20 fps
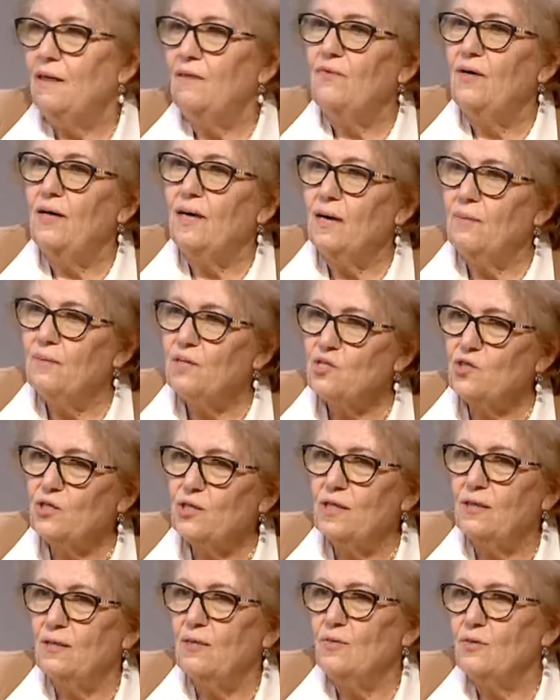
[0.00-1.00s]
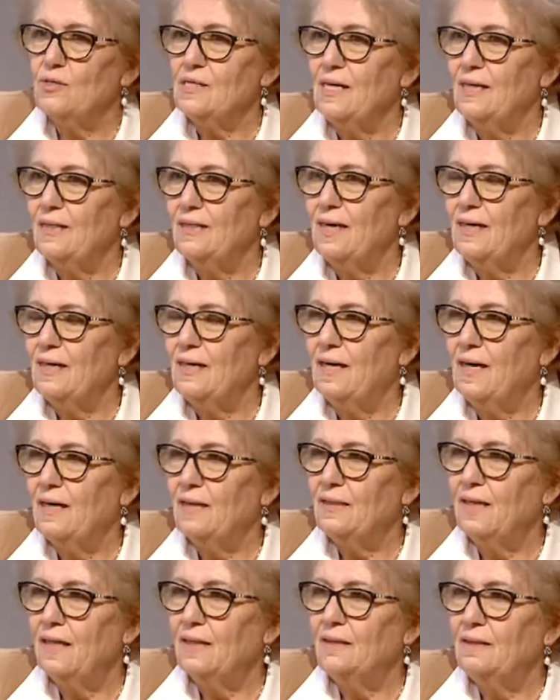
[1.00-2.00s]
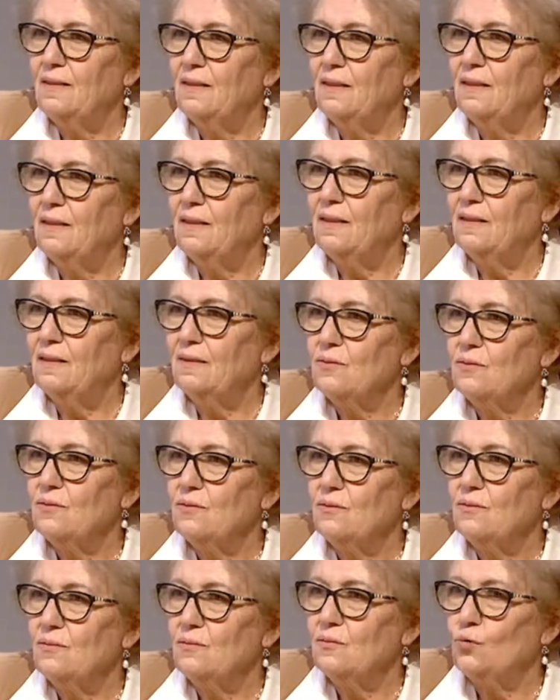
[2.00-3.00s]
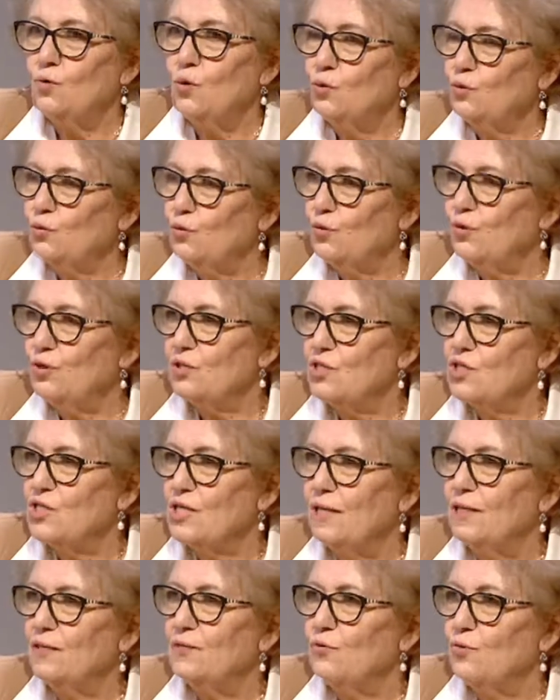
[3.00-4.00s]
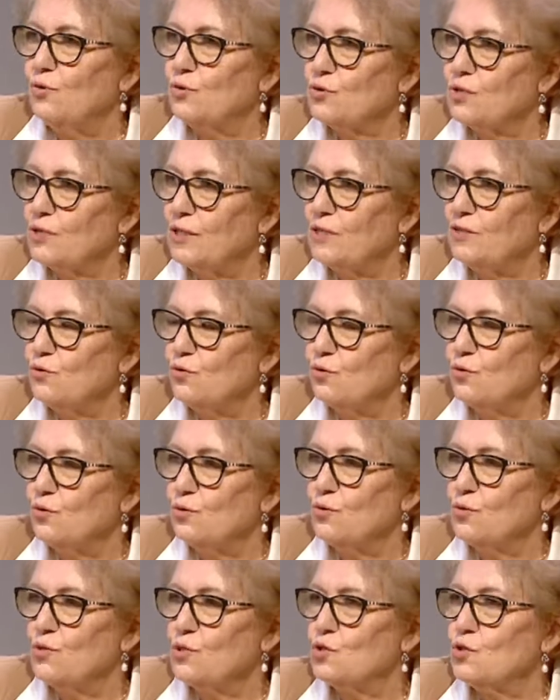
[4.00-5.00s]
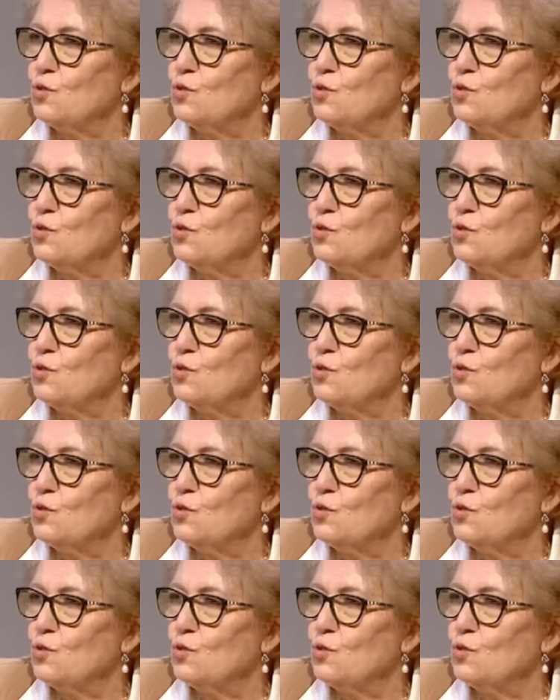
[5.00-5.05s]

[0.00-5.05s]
veya başka özel yerlerden e, doktor rica ediyoruz, getiriyoruz.